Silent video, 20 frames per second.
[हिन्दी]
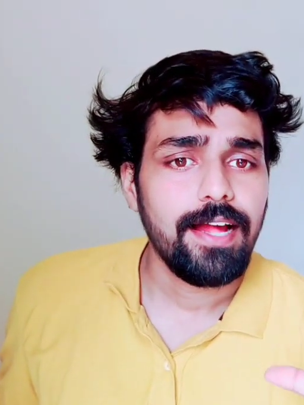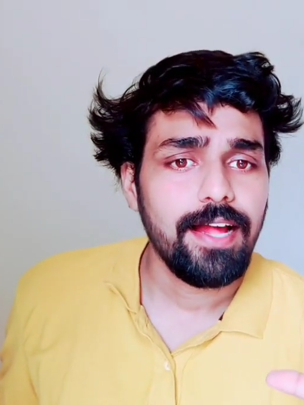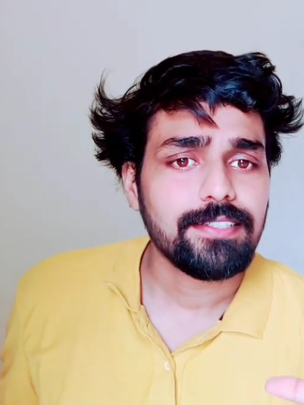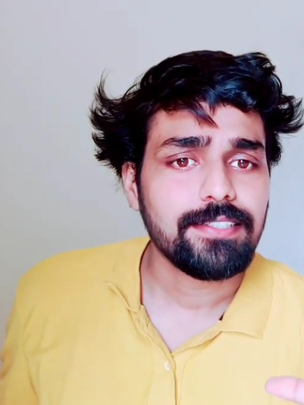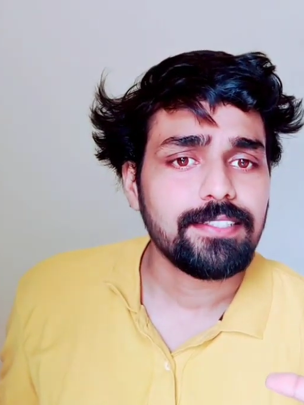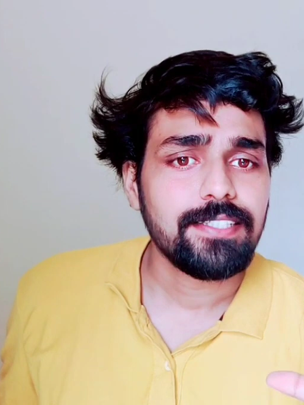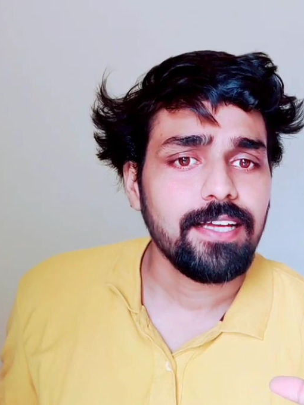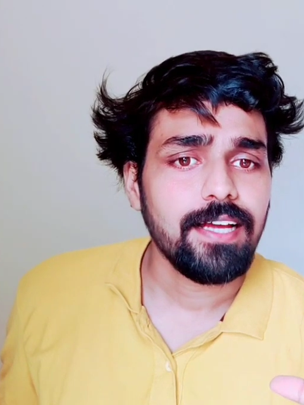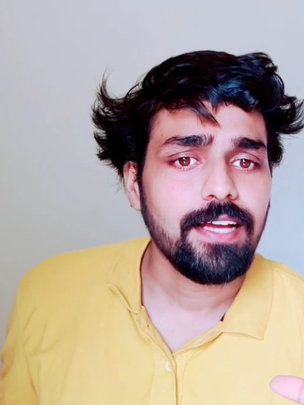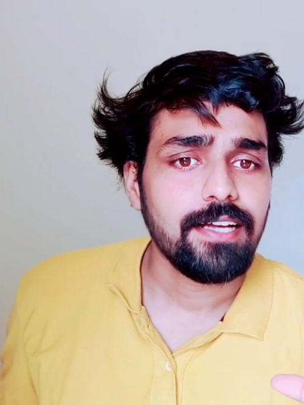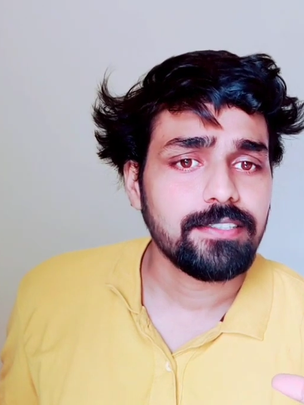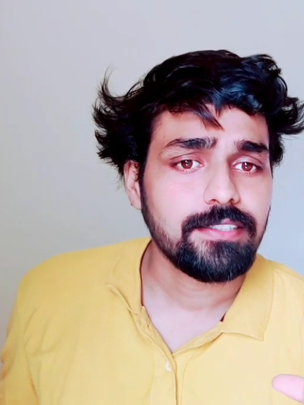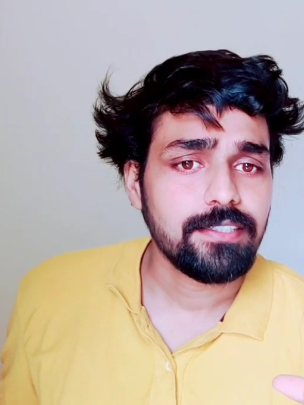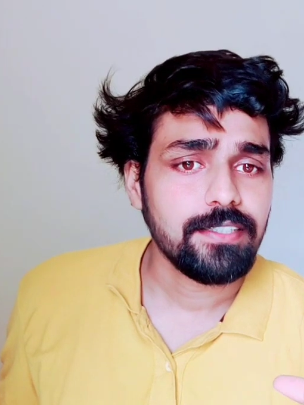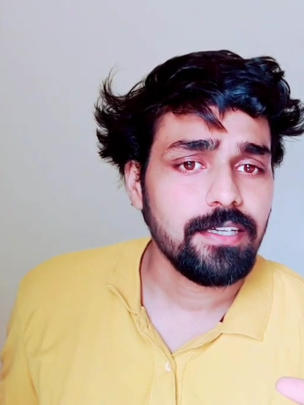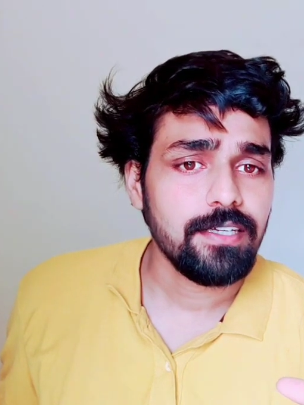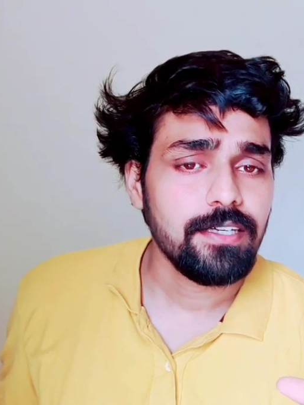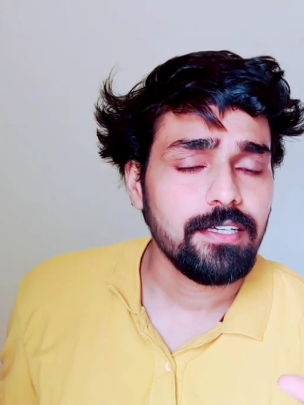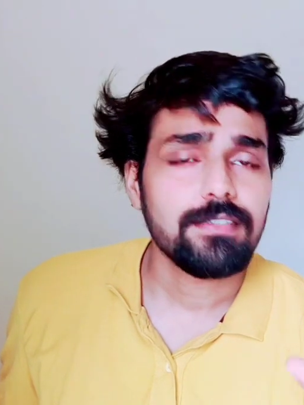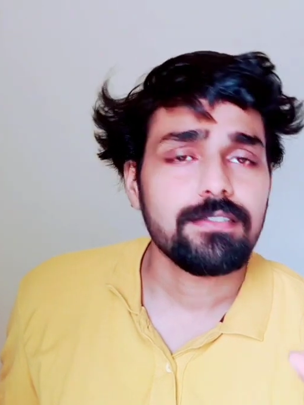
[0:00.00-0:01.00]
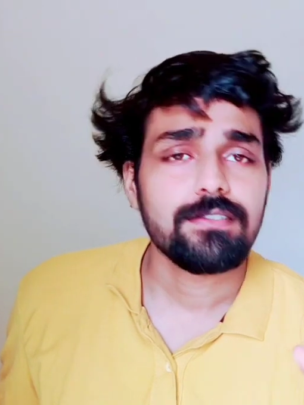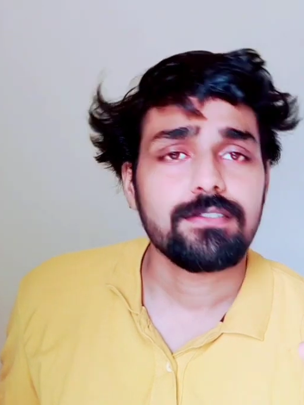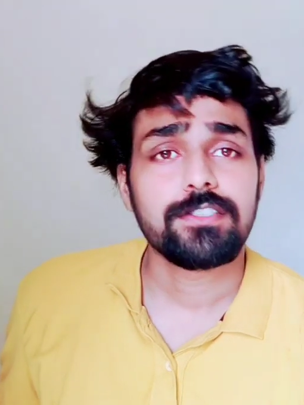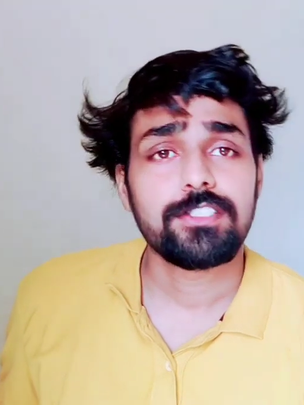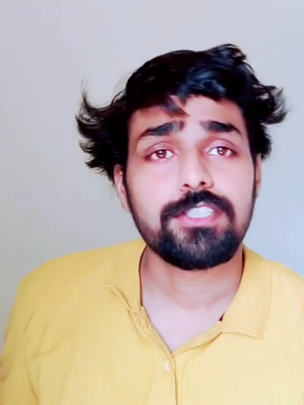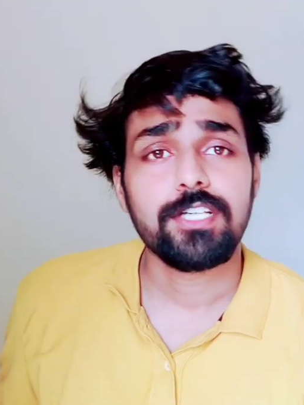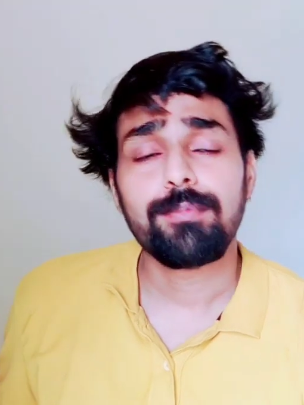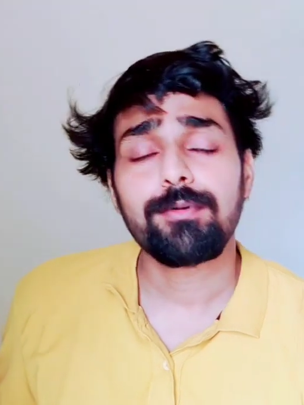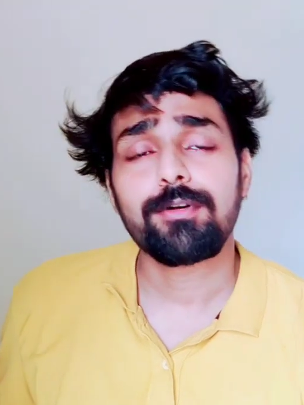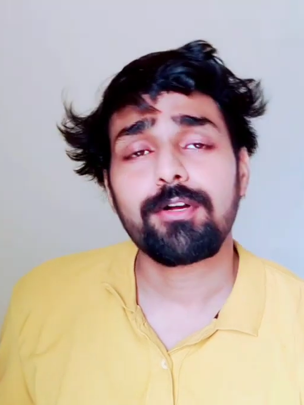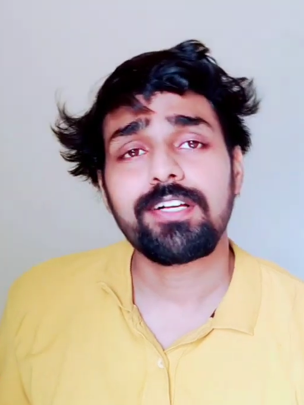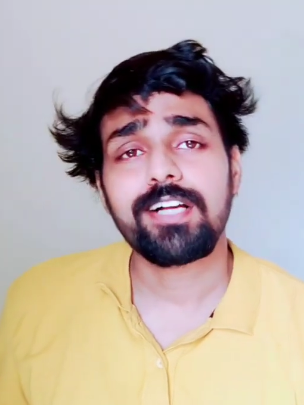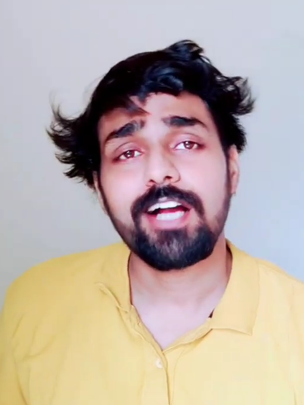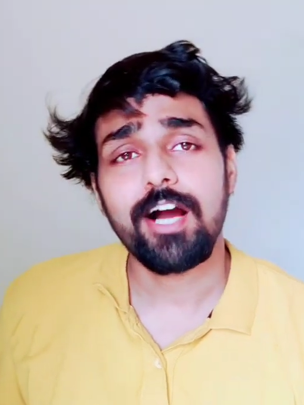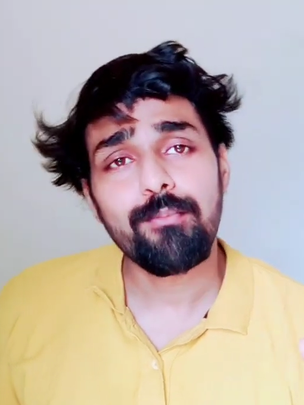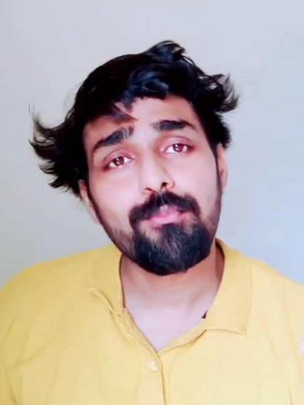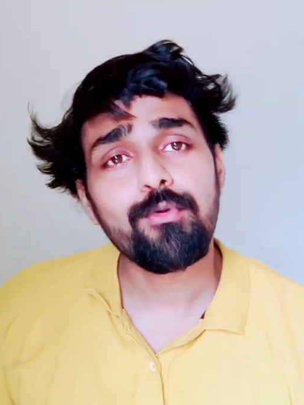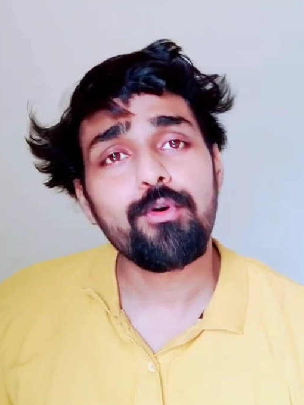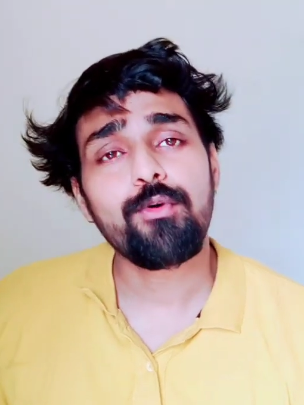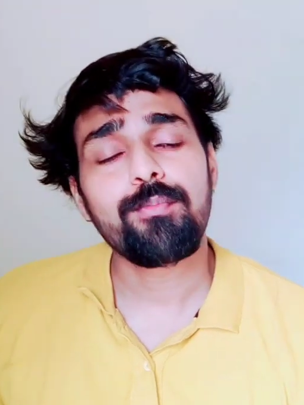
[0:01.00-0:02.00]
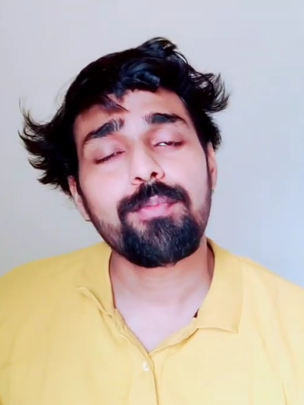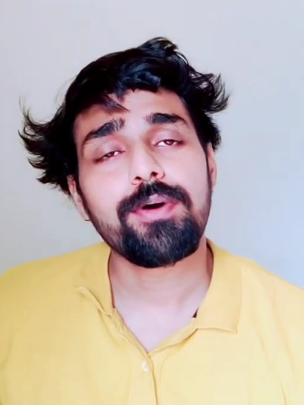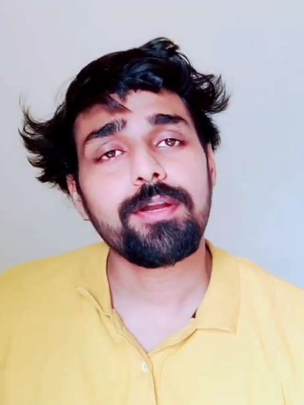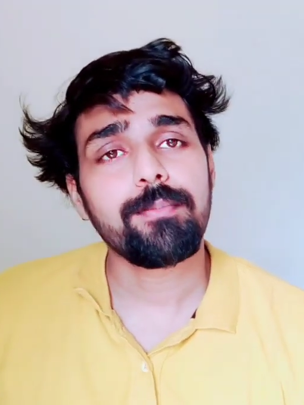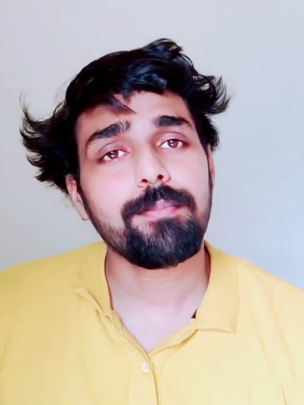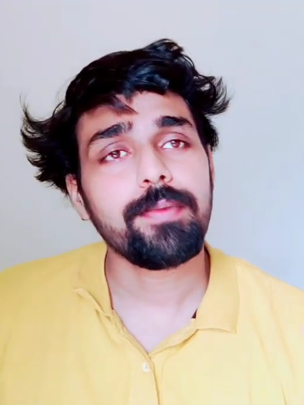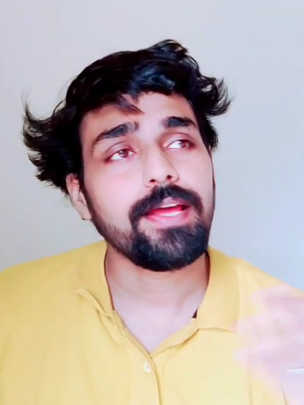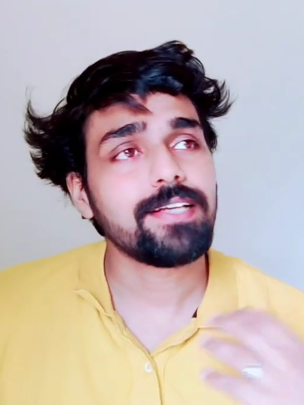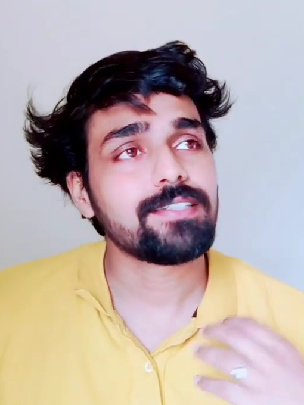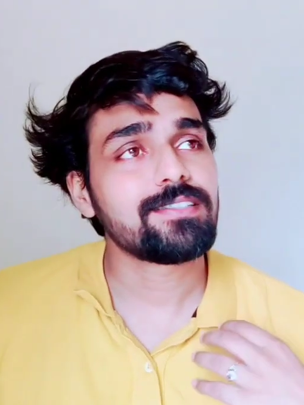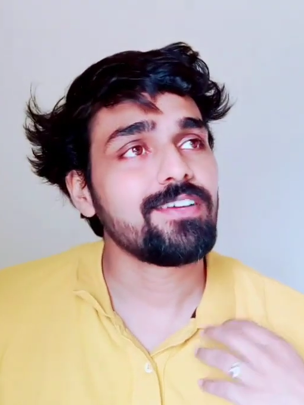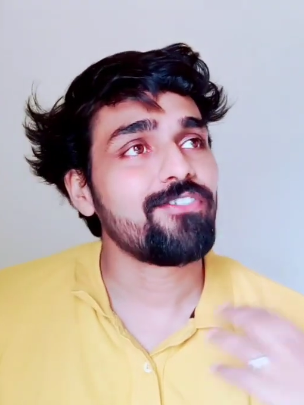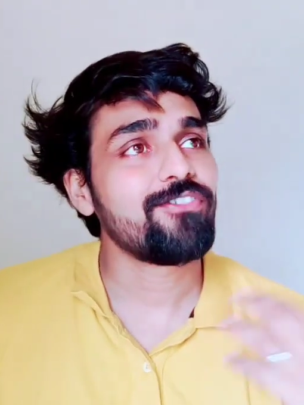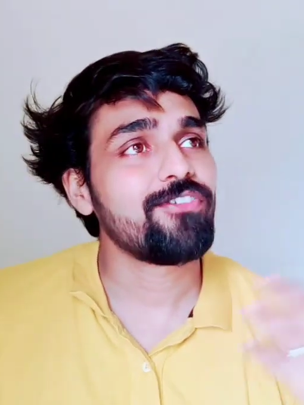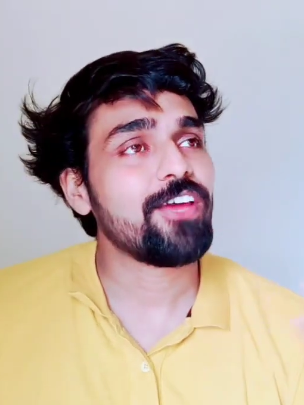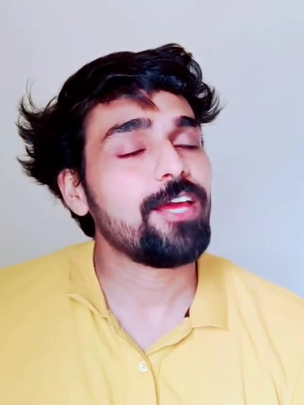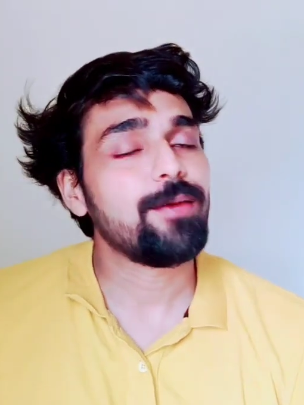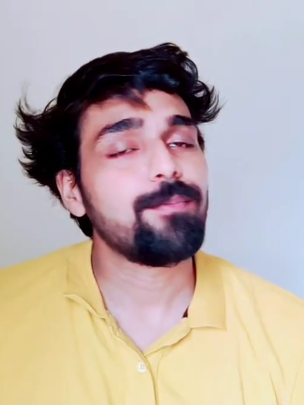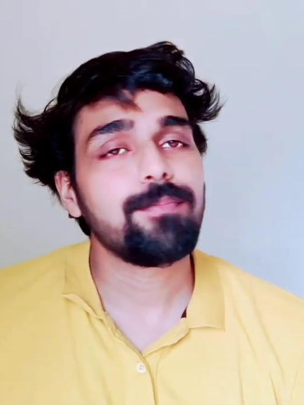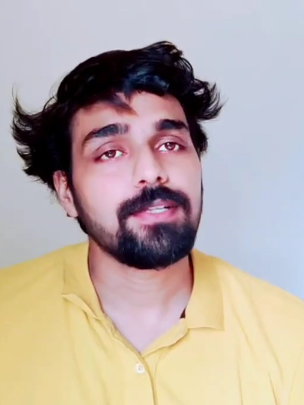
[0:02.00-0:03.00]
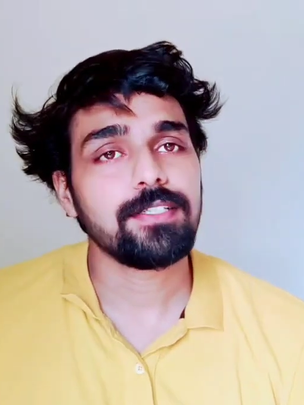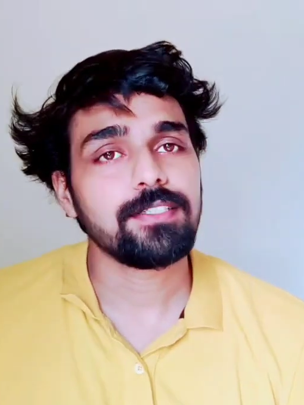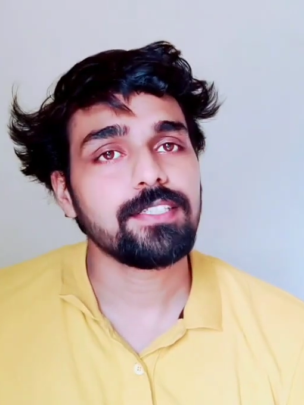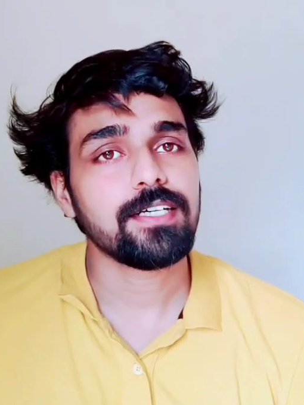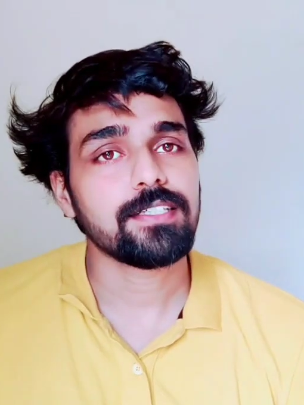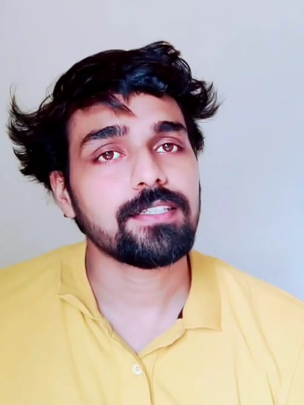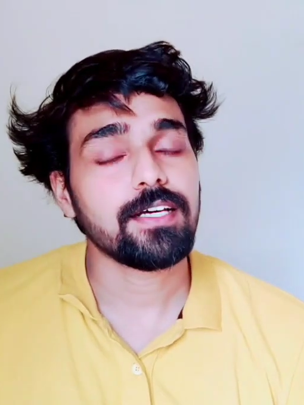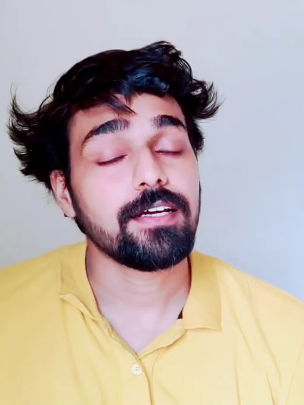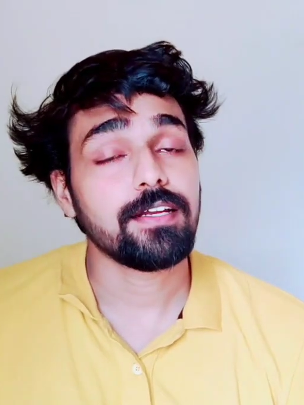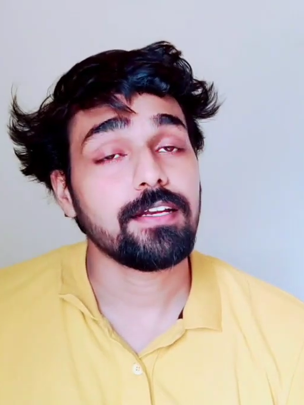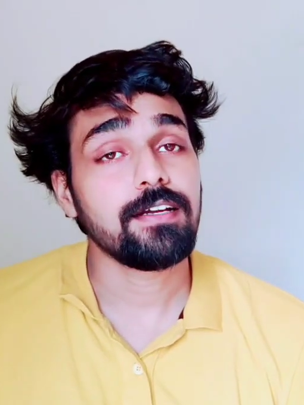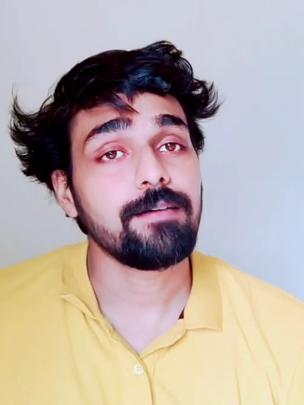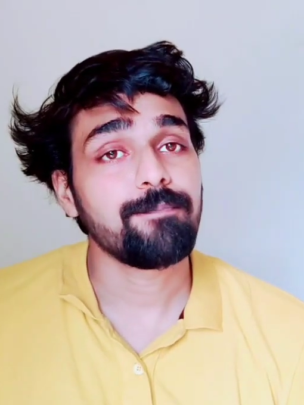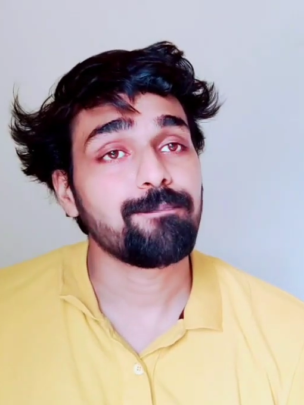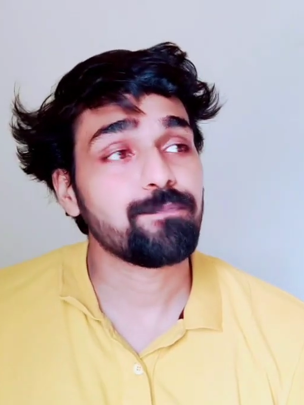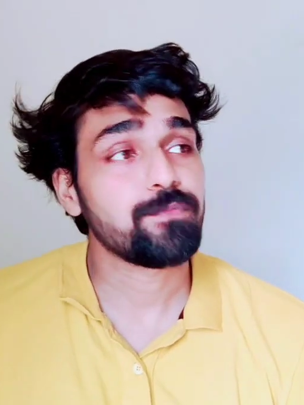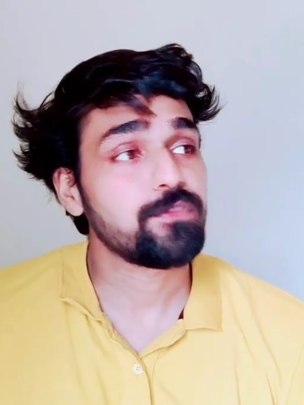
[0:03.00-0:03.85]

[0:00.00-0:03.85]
ऐसे है सीन जब कम उम्र में ऐसे फेम मिल जाता है ना